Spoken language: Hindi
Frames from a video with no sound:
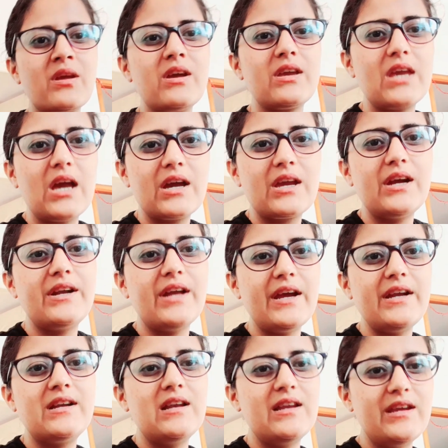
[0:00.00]
क्या क्या
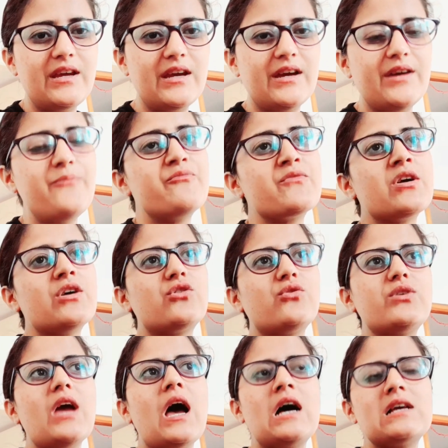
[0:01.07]
डाइट ली है तो
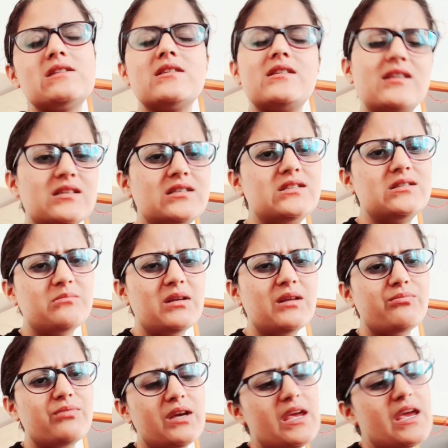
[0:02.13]
आज से दस मतलब